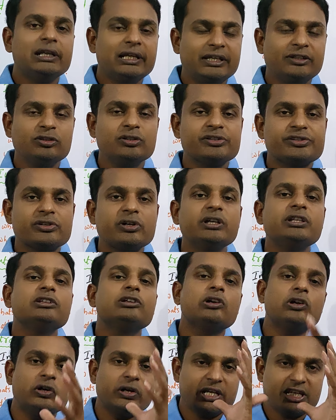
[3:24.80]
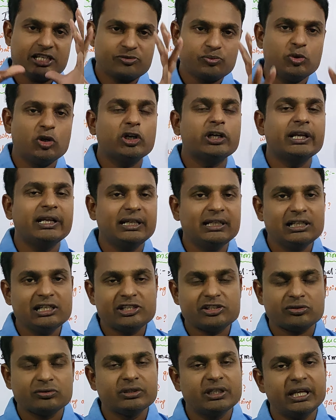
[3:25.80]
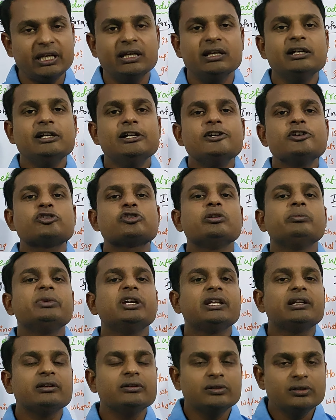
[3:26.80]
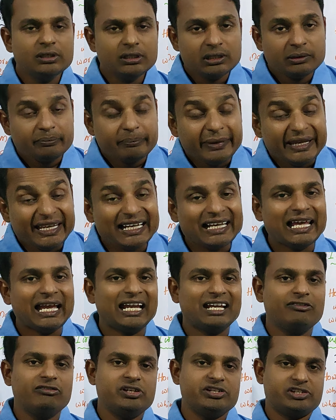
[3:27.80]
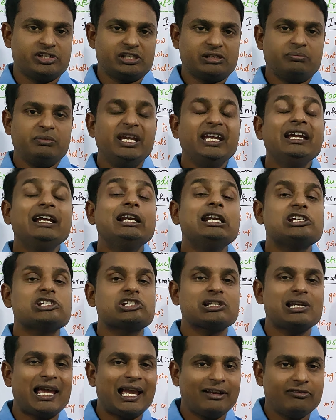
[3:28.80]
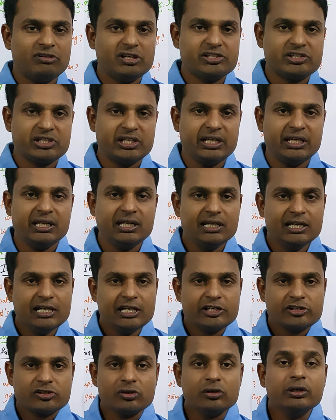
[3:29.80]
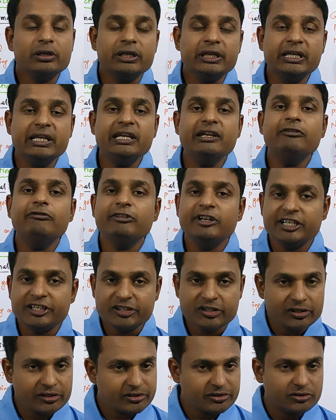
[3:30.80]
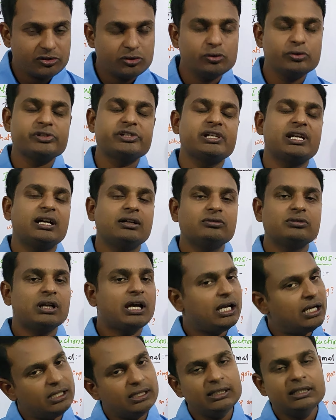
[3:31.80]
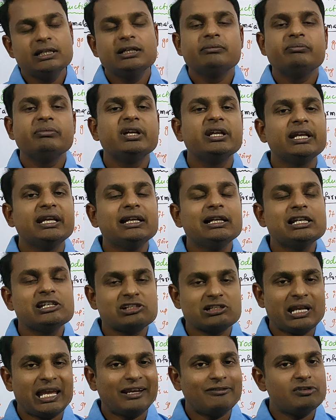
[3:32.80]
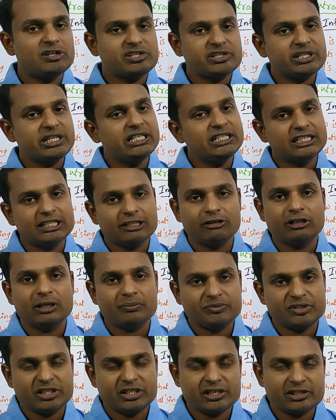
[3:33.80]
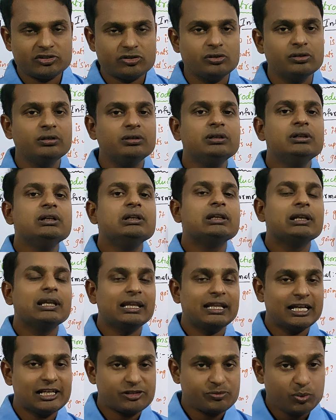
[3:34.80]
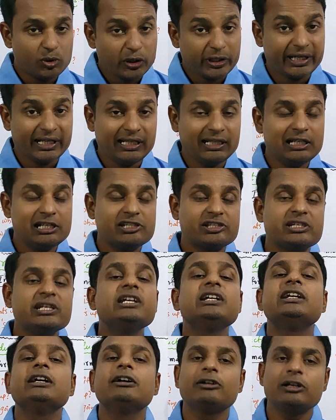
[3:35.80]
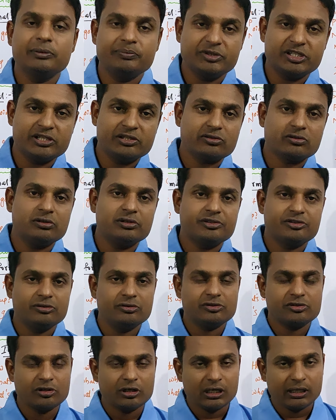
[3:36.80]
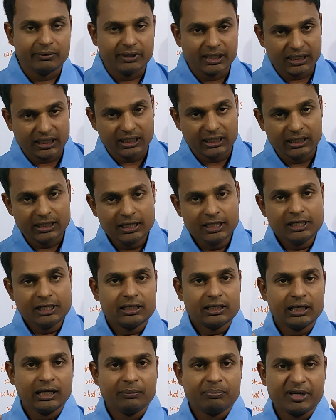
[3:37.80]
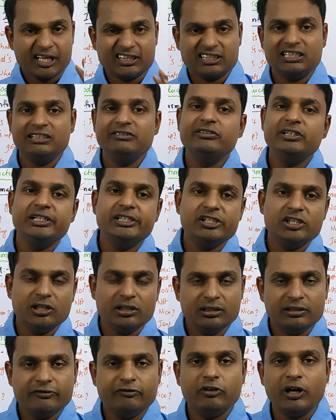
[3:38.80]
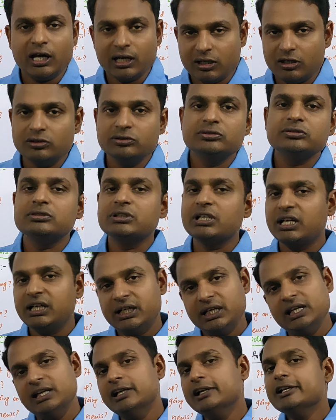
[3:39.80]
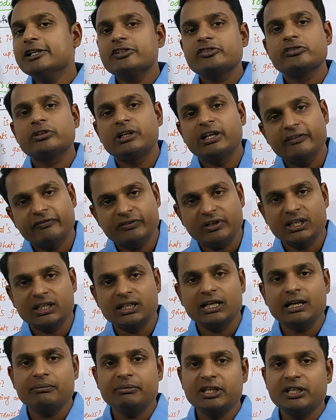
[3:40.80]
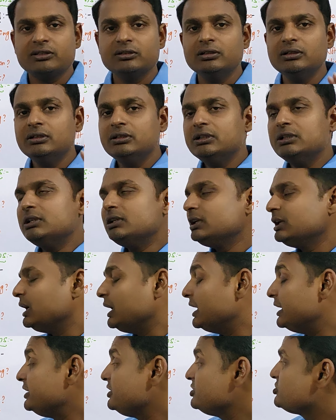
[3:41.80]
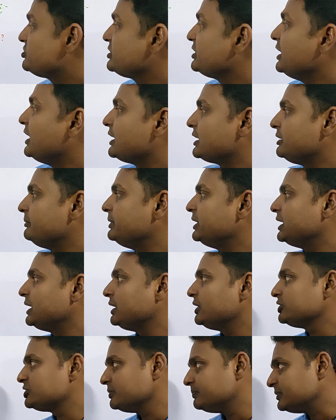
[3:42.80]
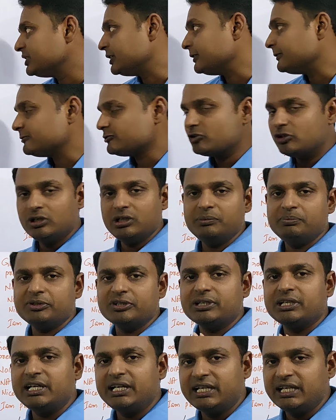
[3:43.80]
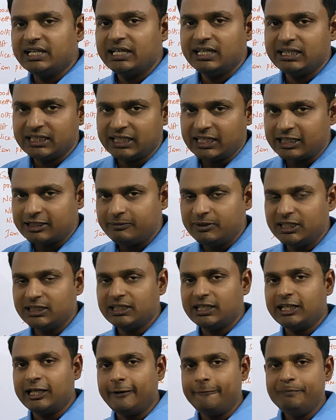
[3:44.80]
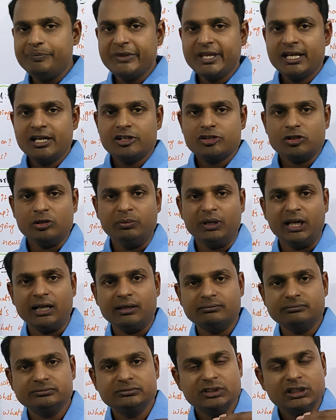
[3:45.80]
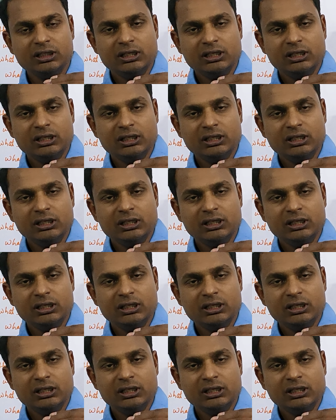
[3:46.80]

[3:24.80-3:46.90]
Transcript: లేదు సో ఇందులోనే స్పోకెన్ ఇంగ్లీష్ ఉంది సో మీరు మీ లాంగ్వేజ్ని మీ ఇంగ్లీష్ లాంగ్వేజ్ని సో ఈ వీడియోస్ చూసినా కూడా మీరు ఇంగ్లీష్ లాంగ్వేజ్ని డెవలప్ చేయొచ్చు లేదా స్పోకెన్ ఇంగ్లీష్ని డెవలప్ చేసుకోవచ్చు సో కాబట్టి నా ప్రతి వీడియో ఫాలో అవుతూ ఉండండి సో డెఫినెట్గా మీకు ఈజీగా uh, అర్థమయ్యేలాగా చెప్తాను సో ఇప్పుడు గ్రీటింగ్ అంటే అర్థమైంది కదా సో మనం